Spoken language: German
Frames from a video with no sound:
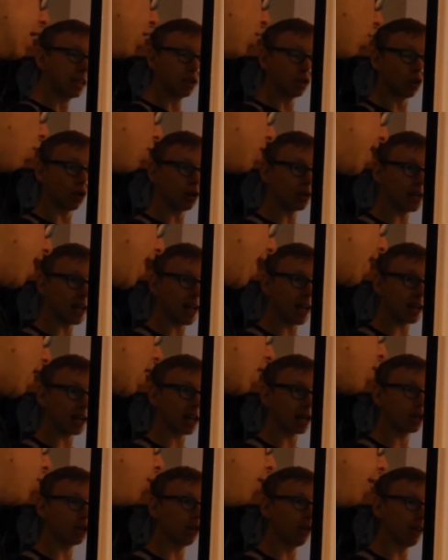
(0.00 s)
sollte er
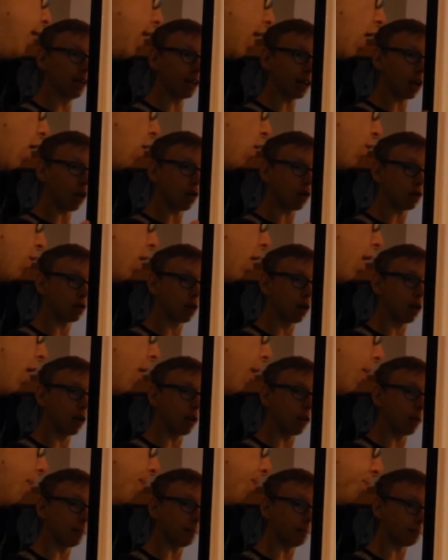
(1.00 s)
natürlich auch
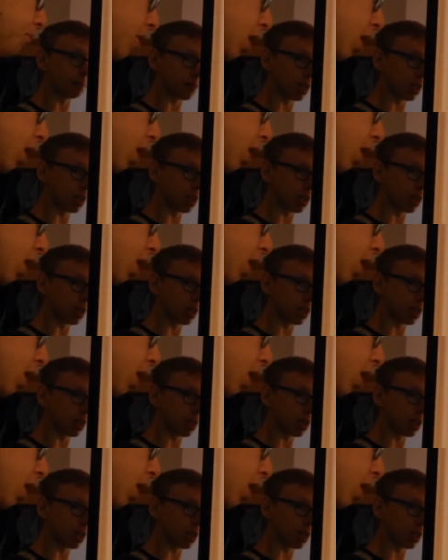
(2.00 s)
ähm,